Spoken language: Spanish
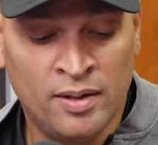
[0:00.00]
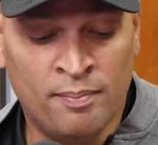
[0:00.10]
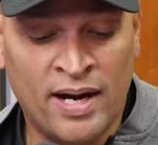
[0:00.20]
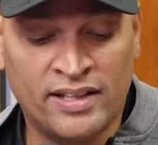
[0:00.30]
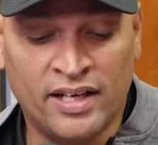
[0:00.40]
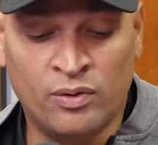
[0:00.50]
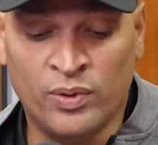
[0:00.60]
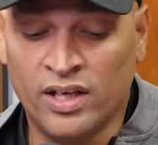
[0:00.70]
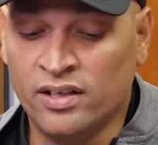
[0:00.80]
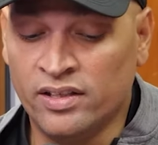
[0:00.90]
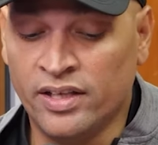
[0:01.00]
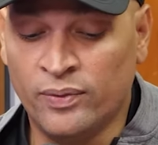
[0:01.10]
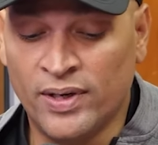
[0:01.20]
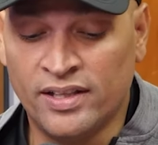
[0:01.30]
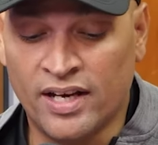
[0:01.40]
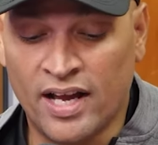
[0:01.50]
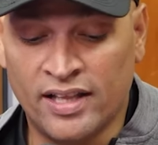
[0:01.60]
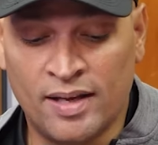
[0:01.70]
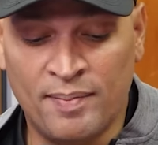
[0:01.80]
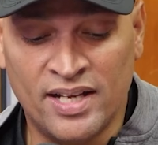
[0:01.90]
Patrick Weigel tiró una entrada
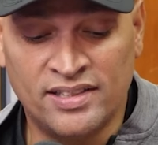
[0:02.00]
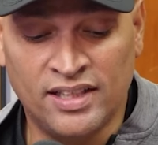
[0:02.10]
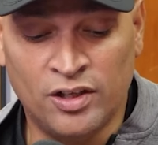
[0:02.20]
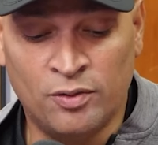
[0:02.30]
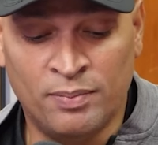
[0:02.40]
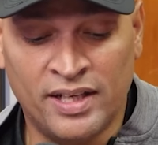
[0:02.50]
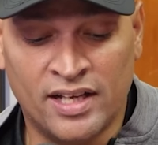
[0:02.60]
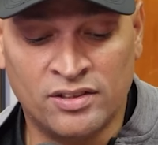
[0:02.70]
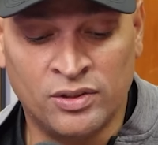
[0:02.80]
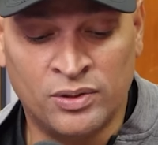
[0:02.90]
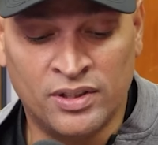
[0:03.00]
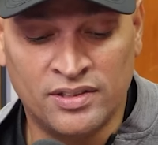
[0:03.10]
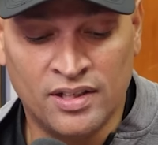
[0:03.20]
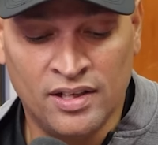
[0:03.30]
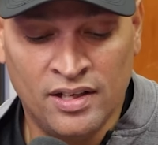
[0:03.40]
también sin complicaciones.